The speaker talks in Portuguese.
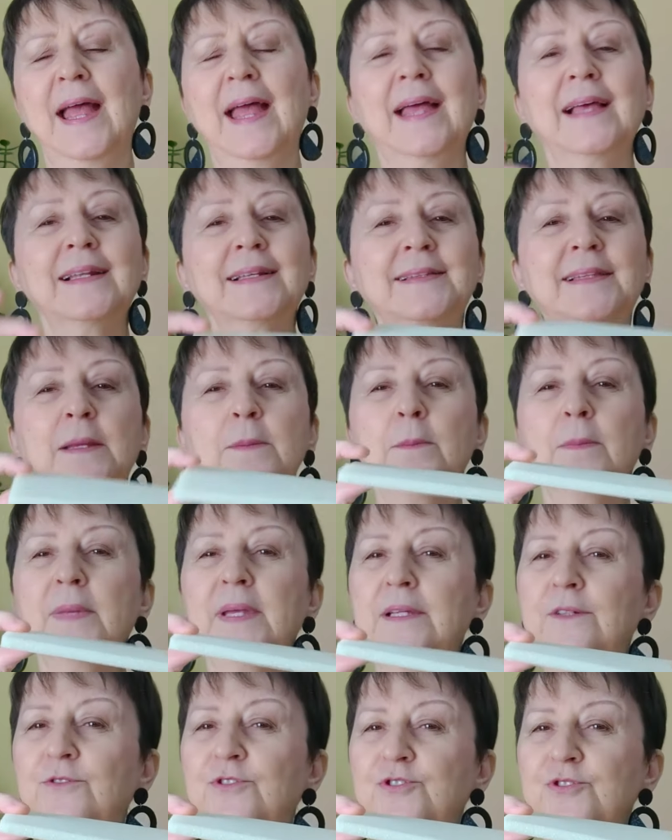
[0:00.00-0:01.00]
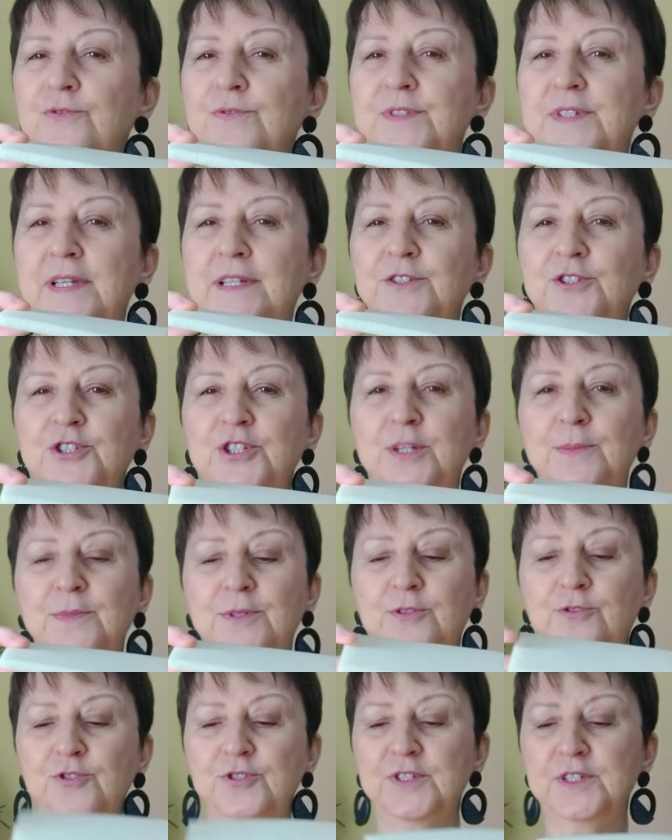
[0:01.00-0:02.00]
Ela tem menos de um
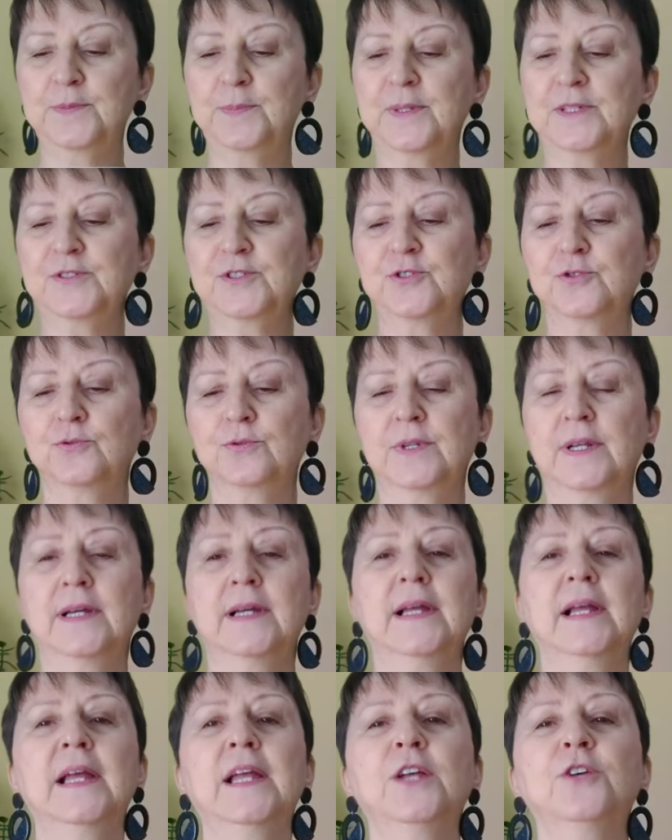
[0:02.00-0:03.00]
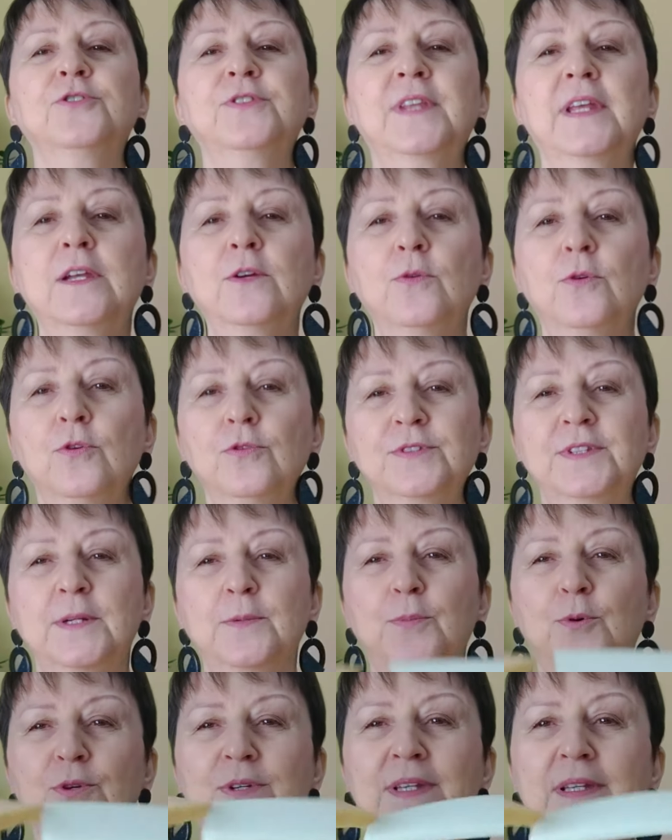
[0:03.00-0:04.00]
centímetro de espessura. Eu tenho outra
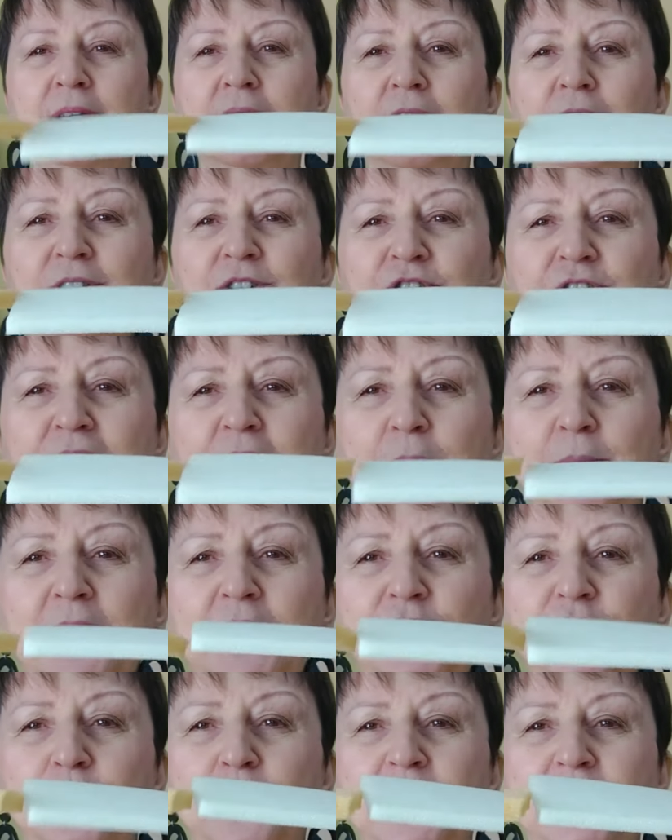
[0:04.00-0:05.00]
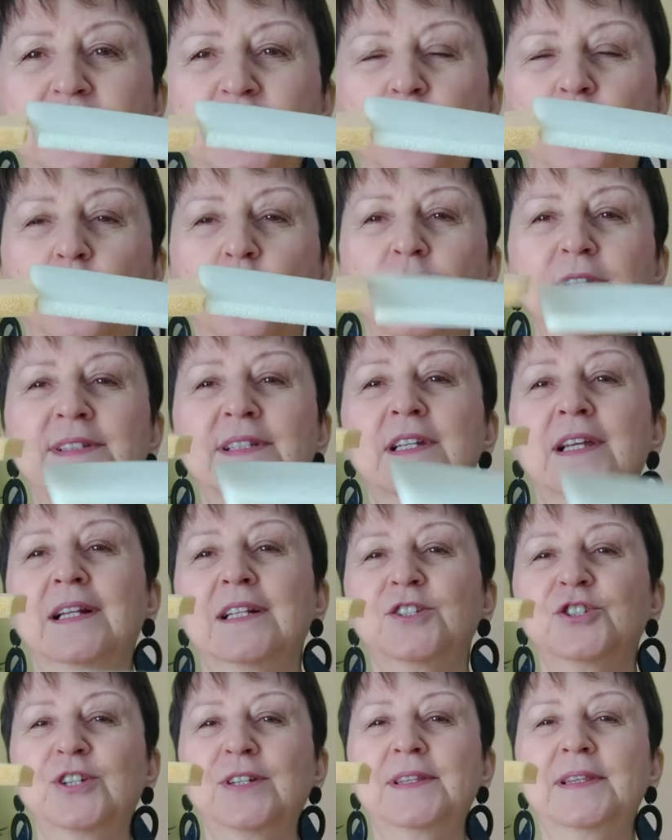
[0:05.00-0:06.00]
um pouquinho ligeiramente mais grossa, que
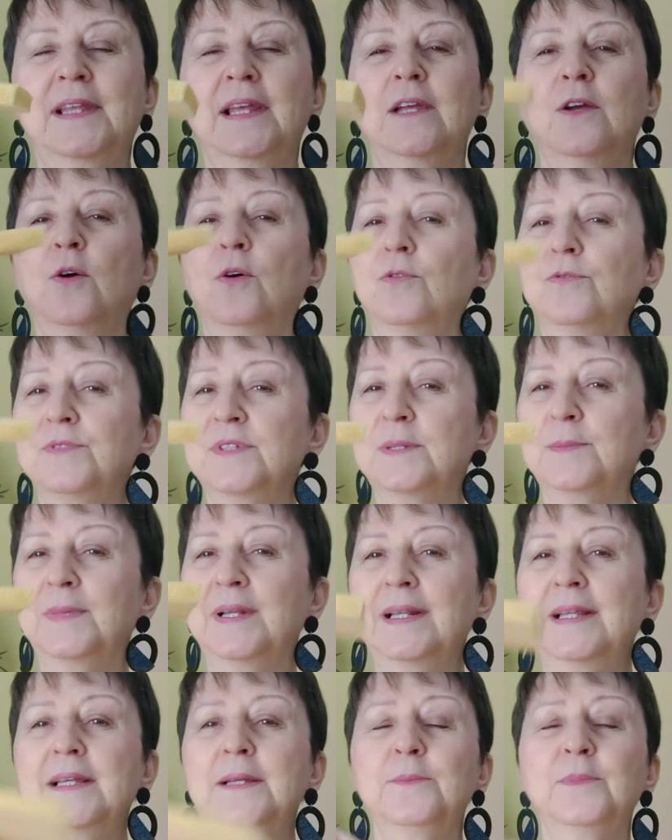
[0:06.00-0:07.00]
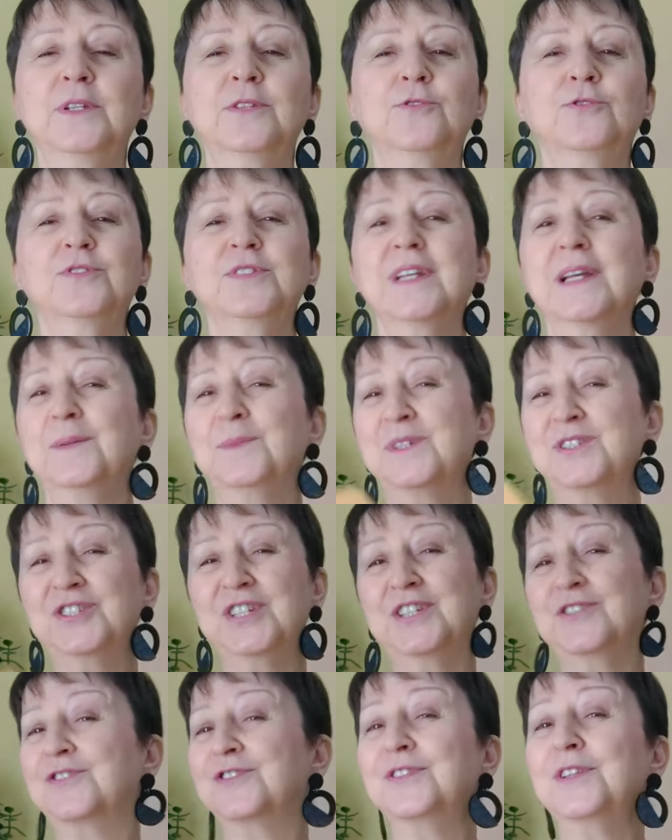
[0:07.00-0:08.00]
ela já tem 11 milímetros.
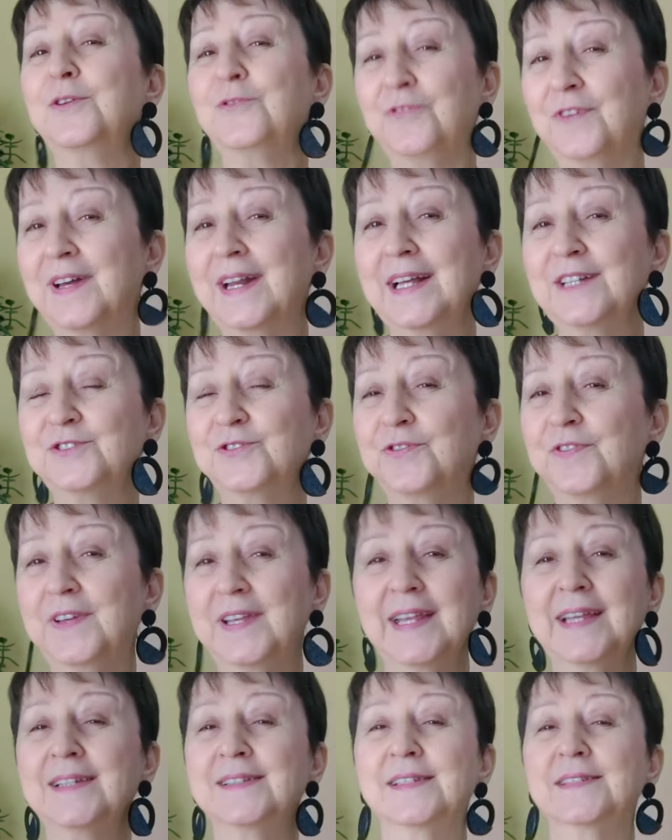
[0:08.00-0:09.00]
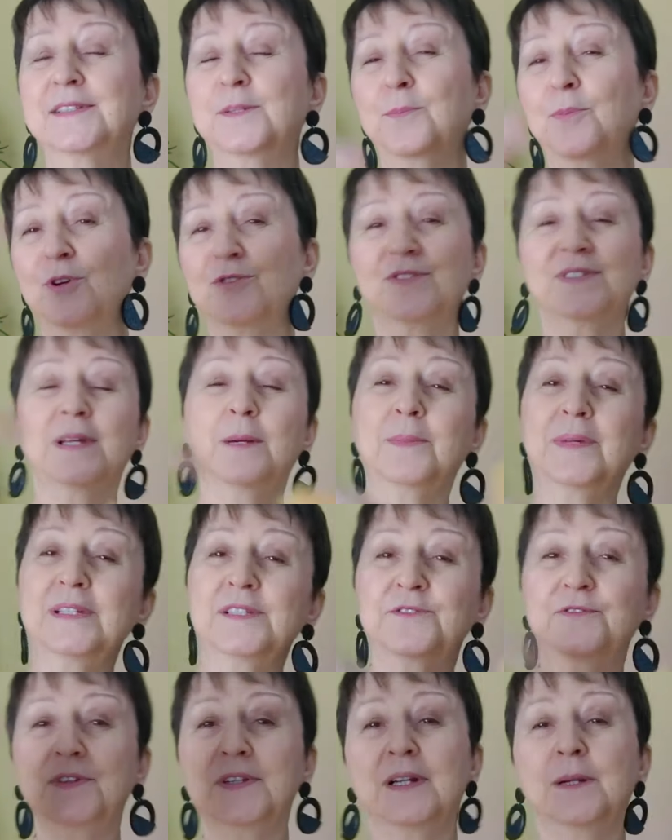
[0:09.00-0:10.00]
Gente, isso não fará diferença. Você pode usar
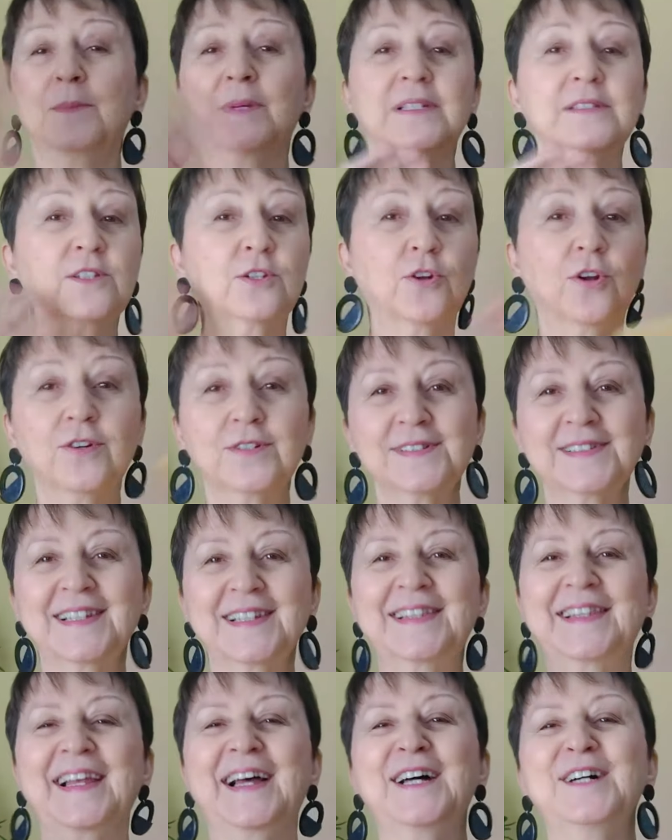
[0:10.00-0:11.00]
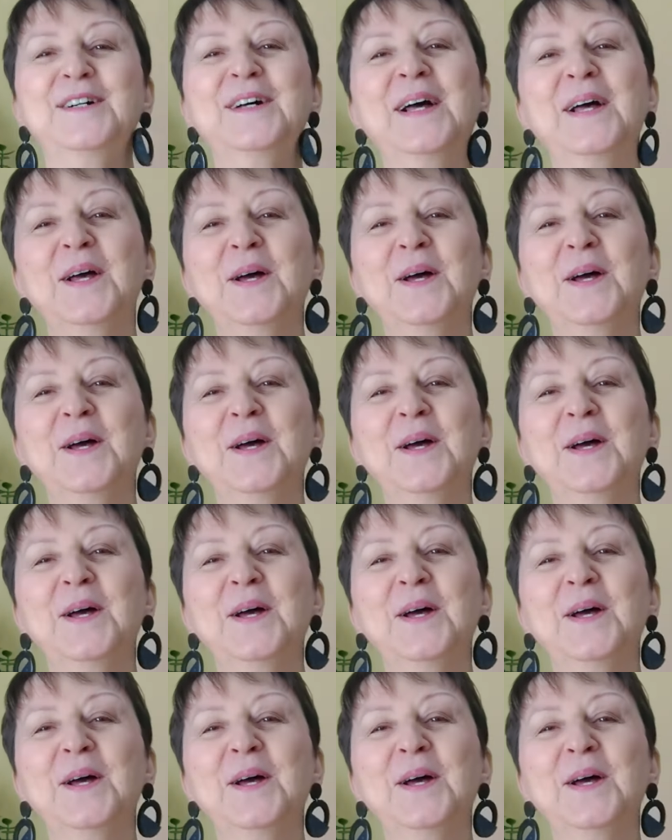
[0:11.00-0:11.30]
mais fina, mais grossa, tá?